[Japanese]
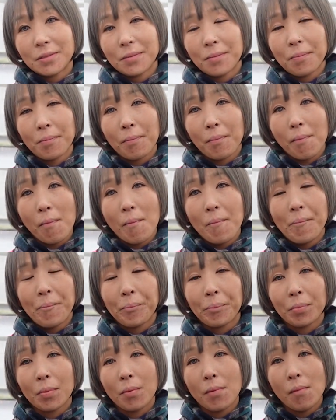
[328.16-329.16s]
水を
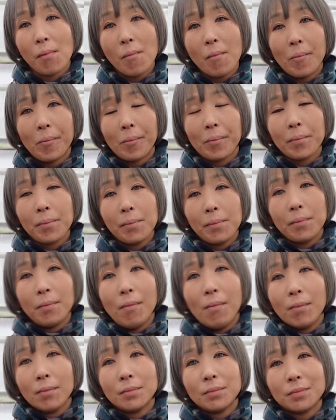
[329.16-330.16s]
欲しがってる顔
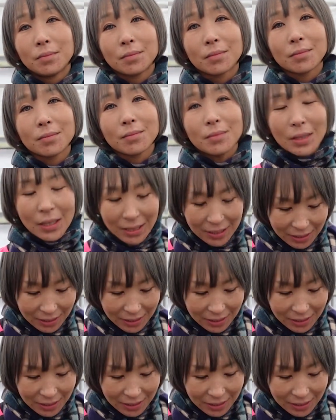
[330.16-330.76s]
が分かれば